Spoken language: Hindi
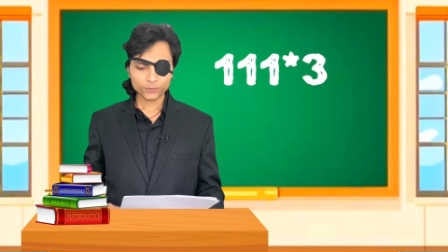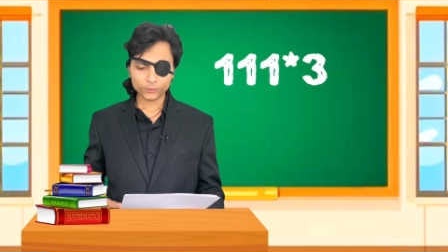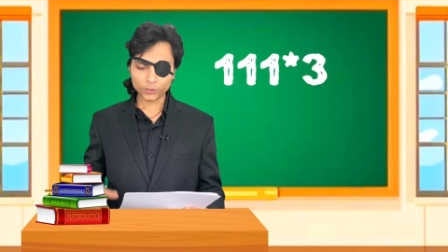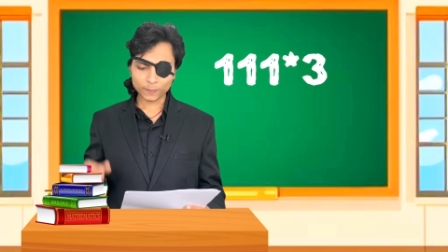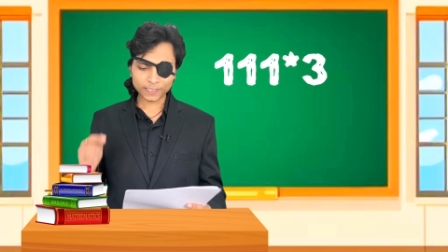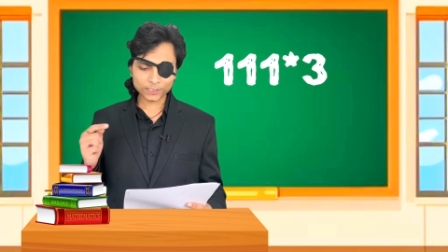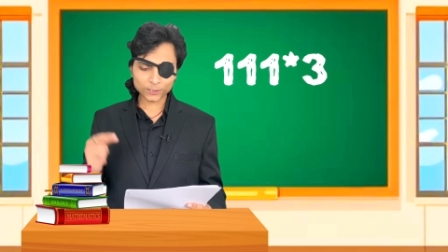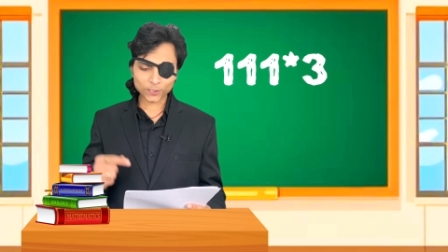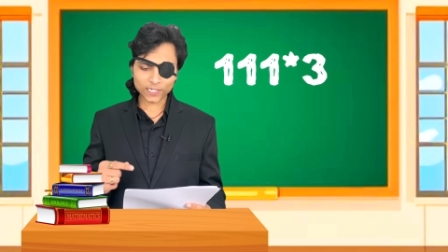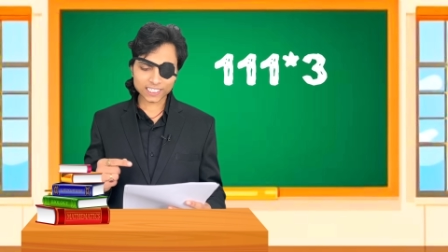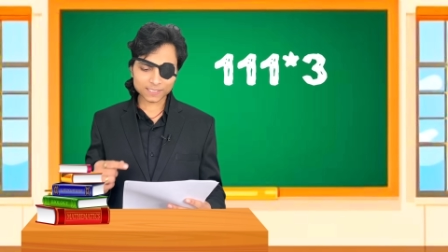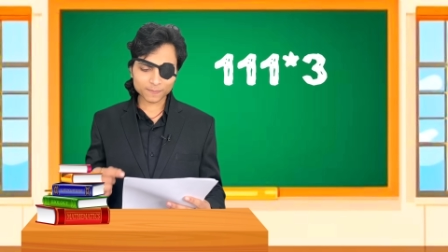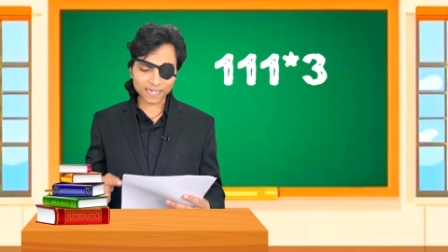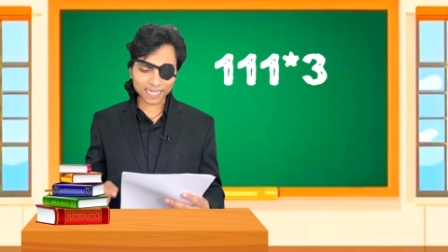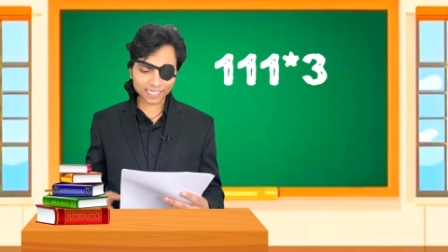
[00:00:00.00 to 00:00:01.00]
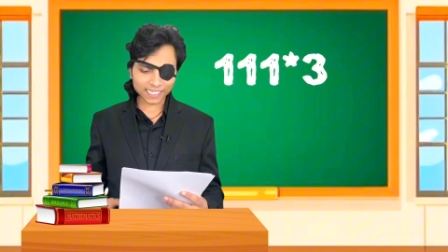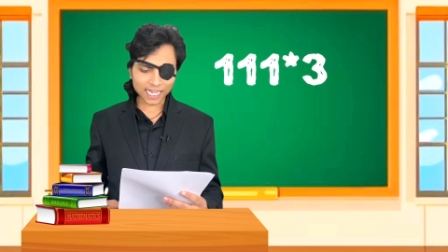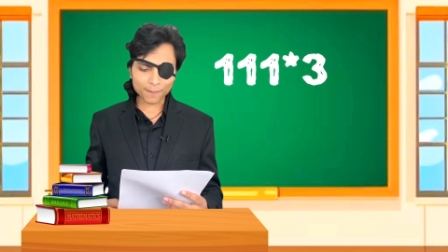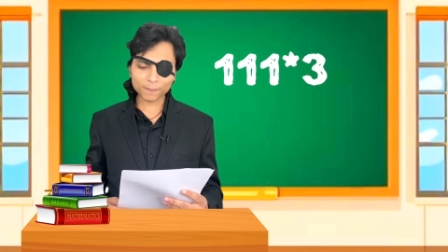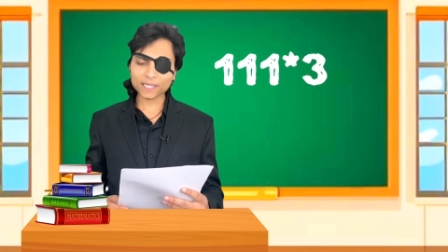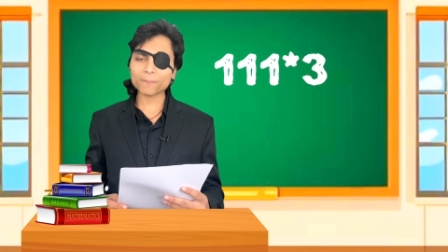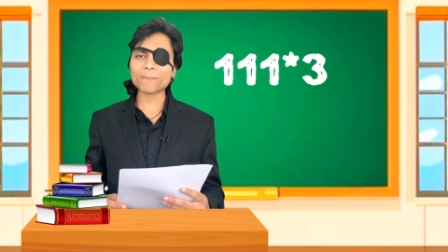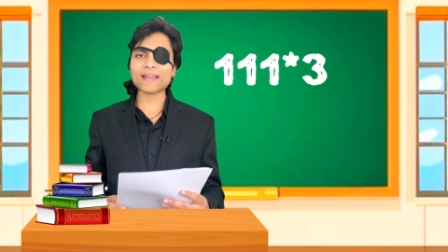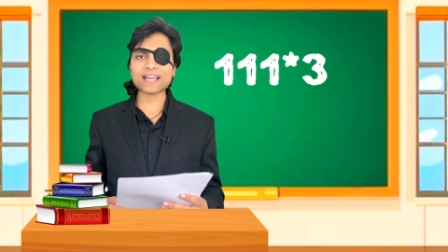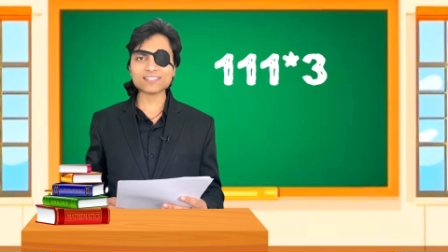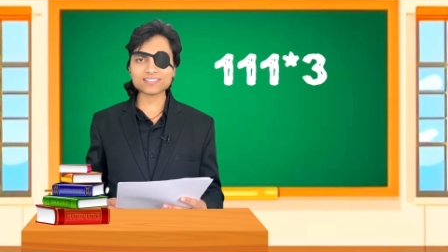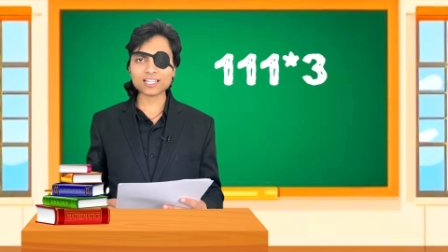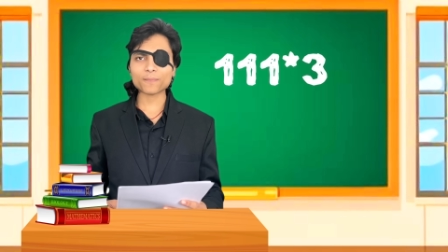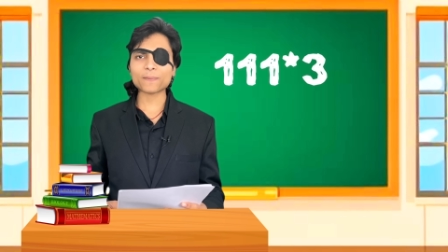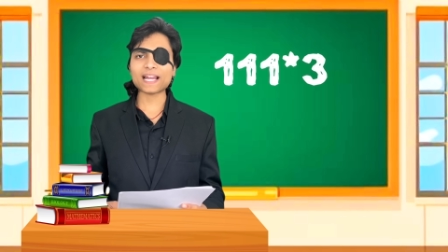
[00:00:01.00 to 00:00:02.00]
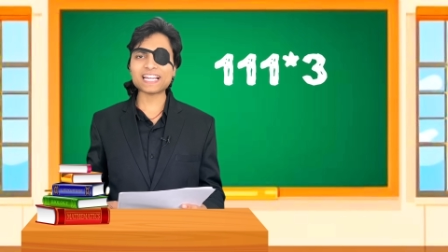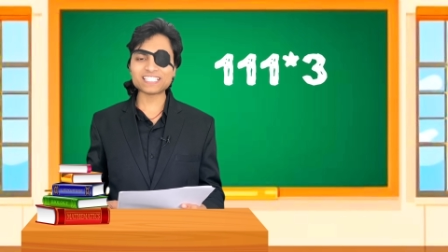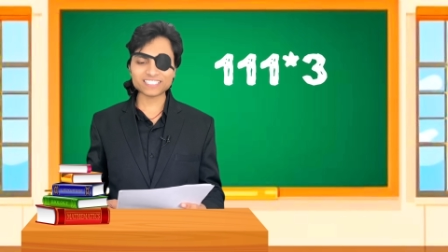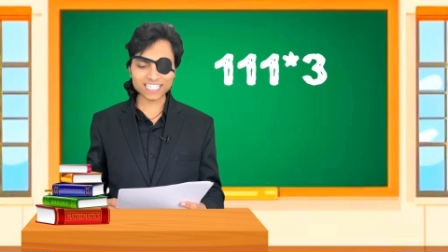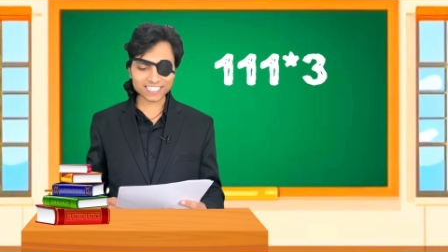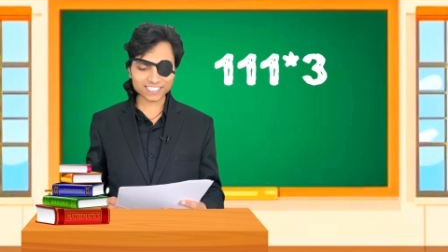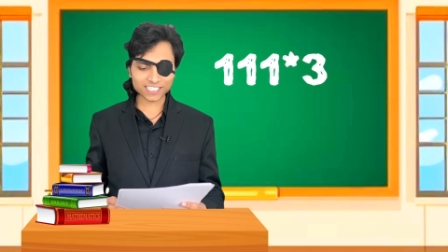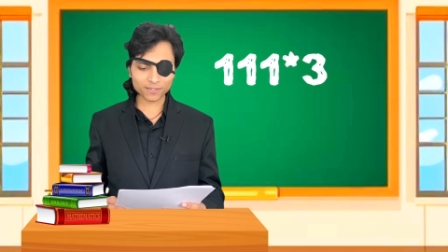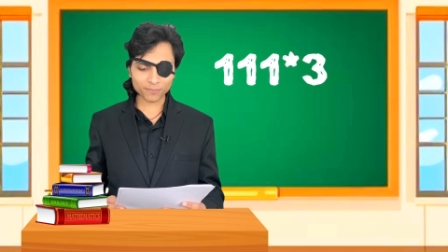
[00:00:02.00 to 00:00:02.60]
तो बच्चों इस बार के आपके मैथ सरप्राइज टेस्ट के